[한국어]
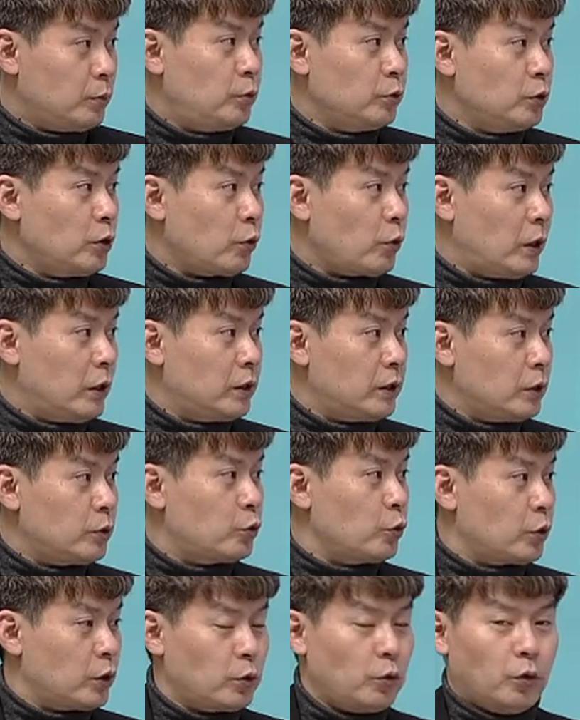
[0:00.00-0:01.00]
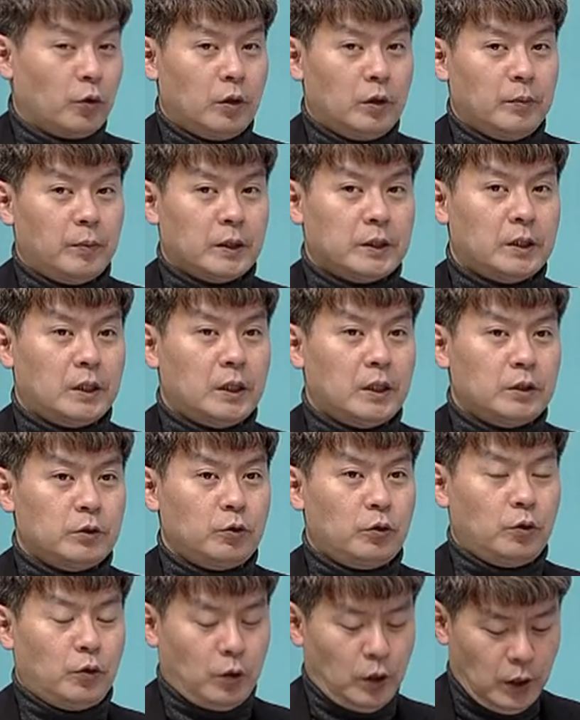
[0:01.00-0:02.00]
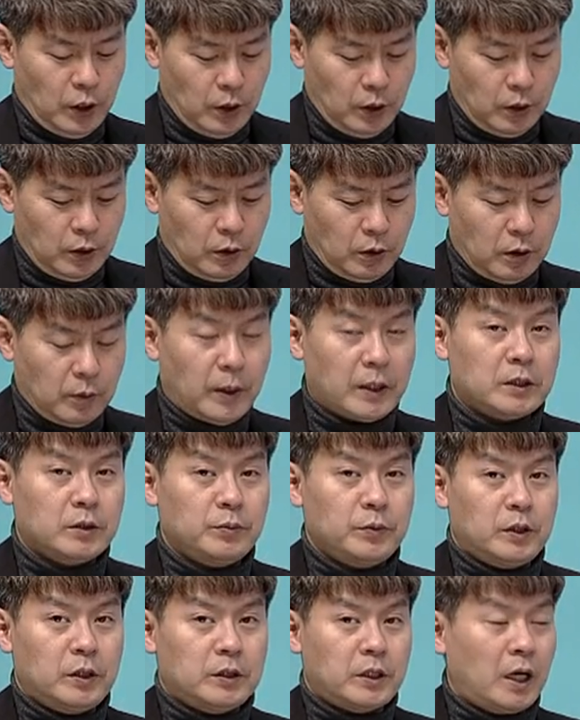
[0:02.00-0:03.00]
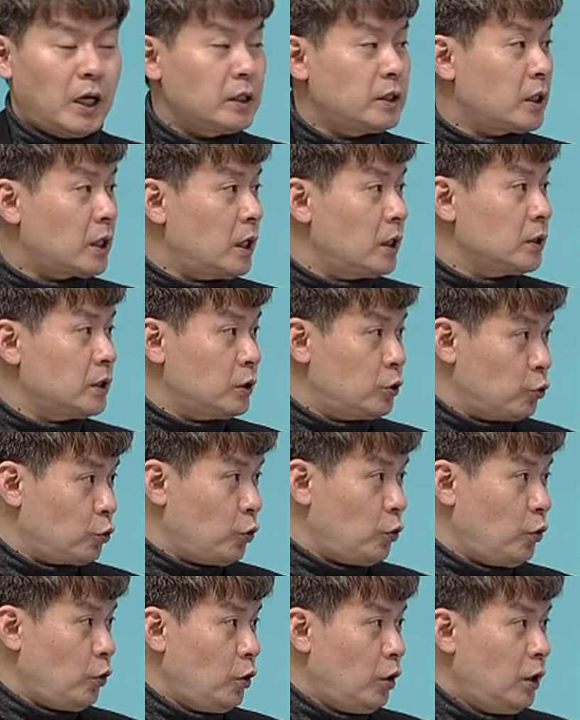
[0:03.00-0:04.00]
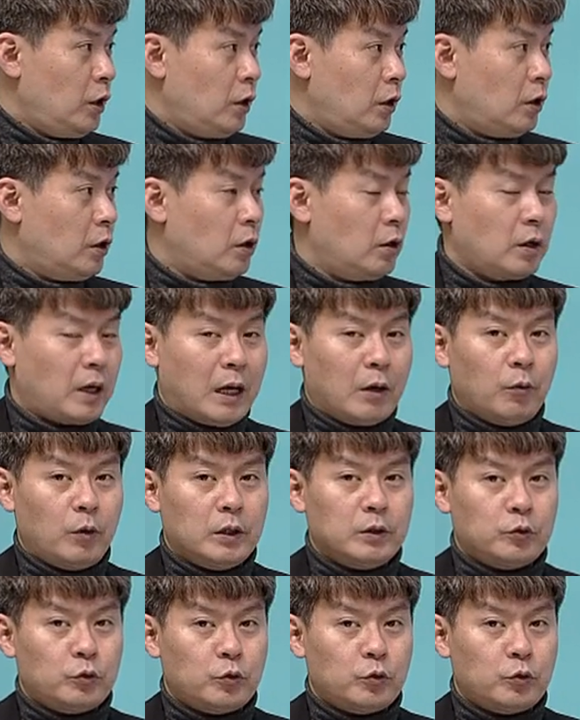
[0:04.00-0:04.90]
풍력 관련된 쪽이고 마찬가지로 어, 말씀드릴 세아제강지주도 어, 강관